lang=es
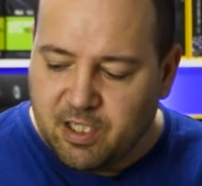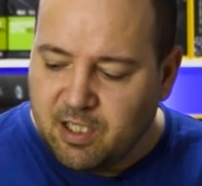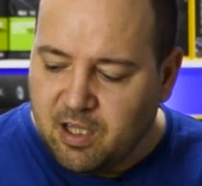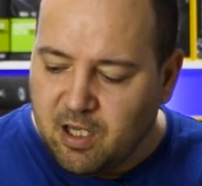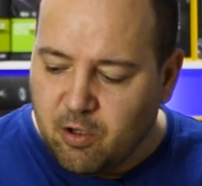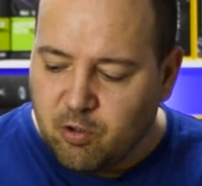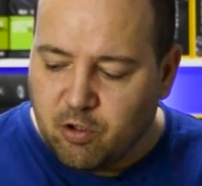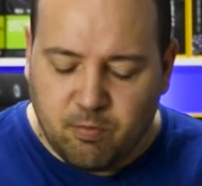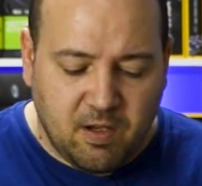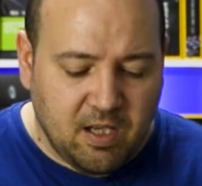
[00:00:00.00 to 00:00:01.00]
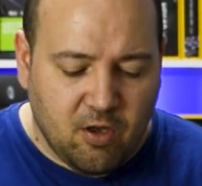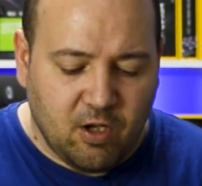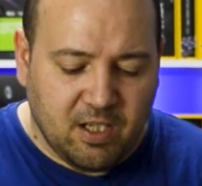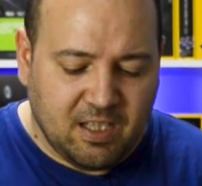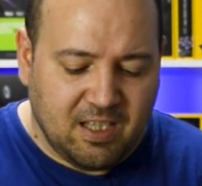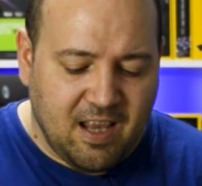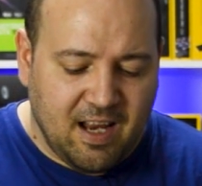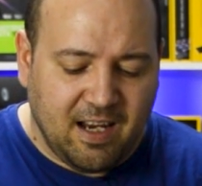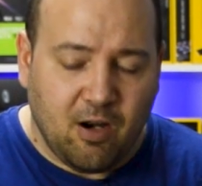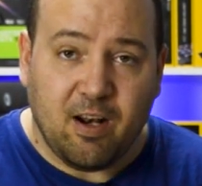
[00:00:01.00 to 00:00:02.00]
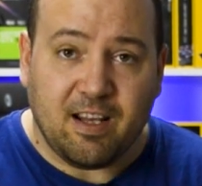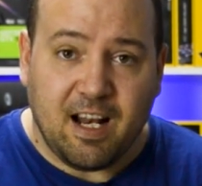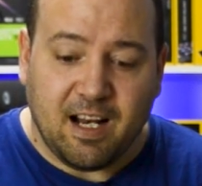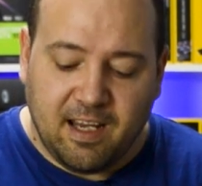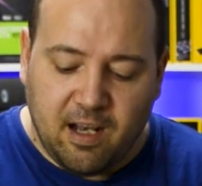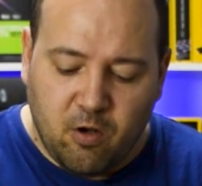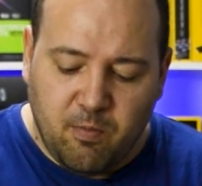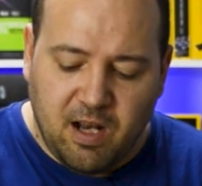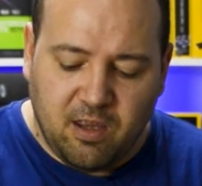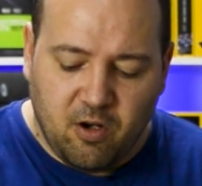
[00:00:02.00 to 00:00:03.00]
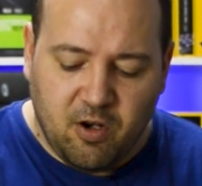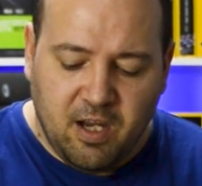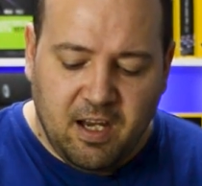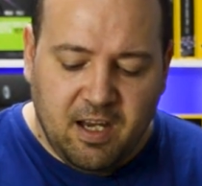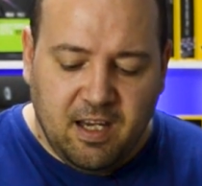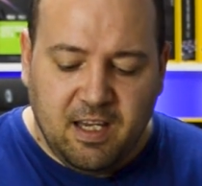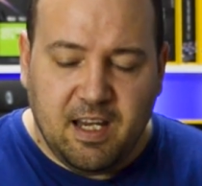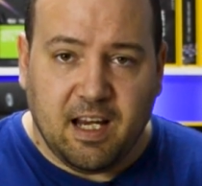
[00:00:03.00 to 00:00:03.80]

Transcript: Es decir, nuestros ventiladores tendrán que conectar aquí la iluminación y